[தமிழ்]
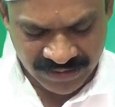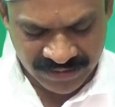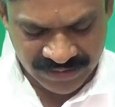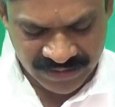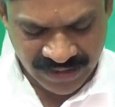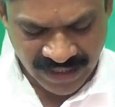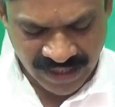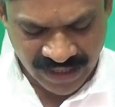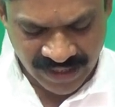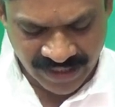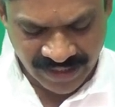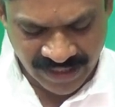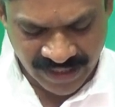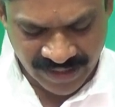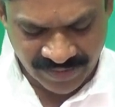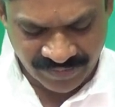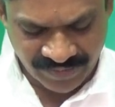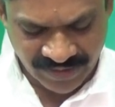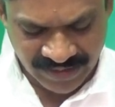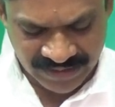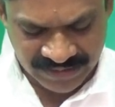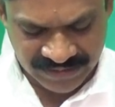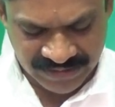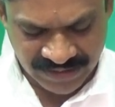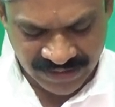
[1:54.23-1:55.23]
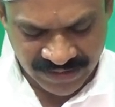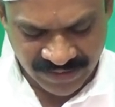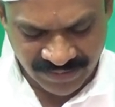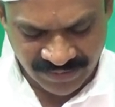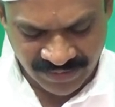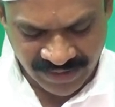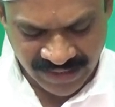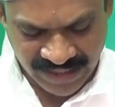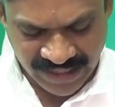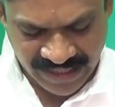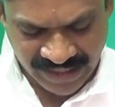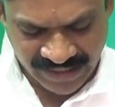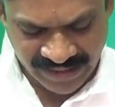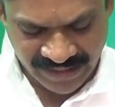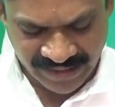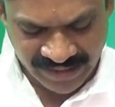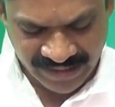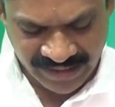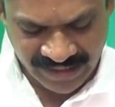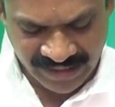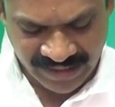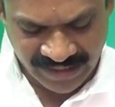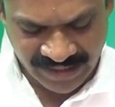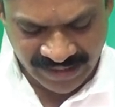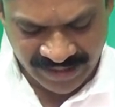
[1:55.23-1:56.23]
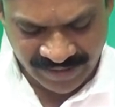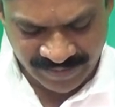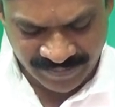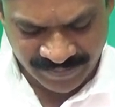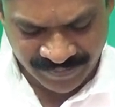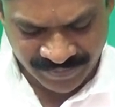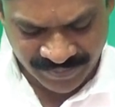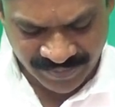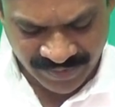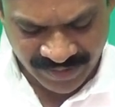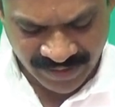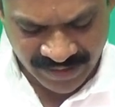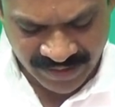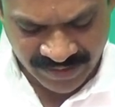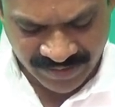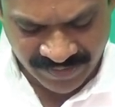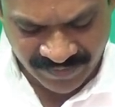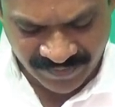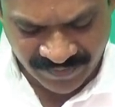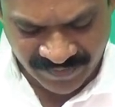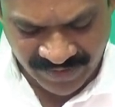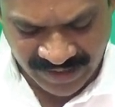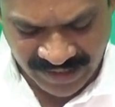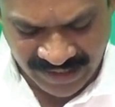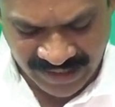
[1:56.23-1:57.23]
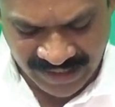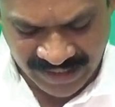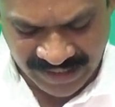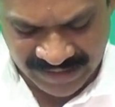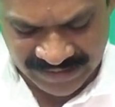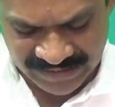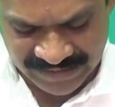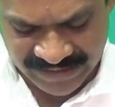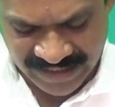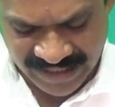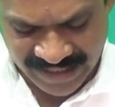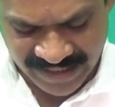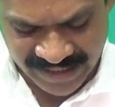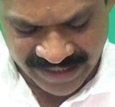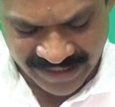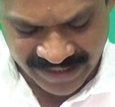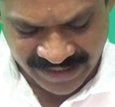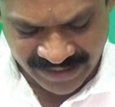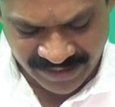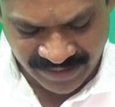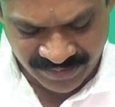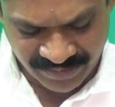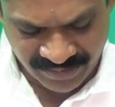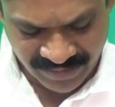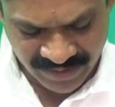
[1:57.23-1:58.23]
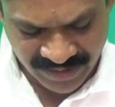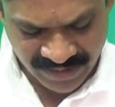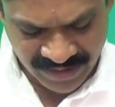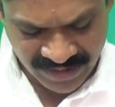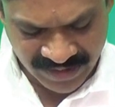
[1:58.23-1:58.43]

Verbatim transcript: சாயா விருட்சகம் கருநெல்லி வெள்ளை சாரணையும்